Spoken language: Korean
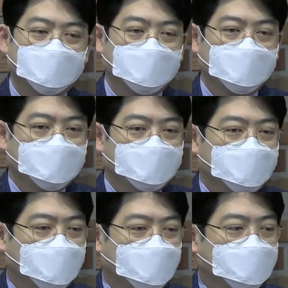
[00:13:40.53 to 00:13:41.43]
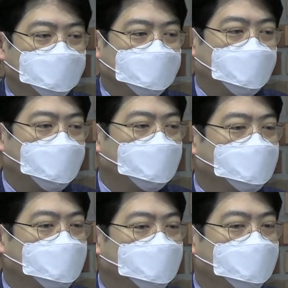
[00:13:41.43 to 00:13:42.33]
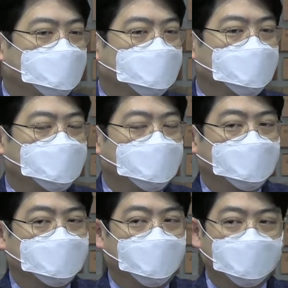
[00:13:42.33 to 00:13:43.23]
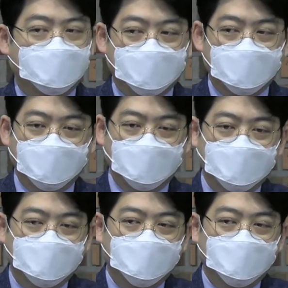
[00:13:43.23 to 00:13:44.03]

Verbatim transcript: 우리가 이미 잘 아는 바와 같이 성전은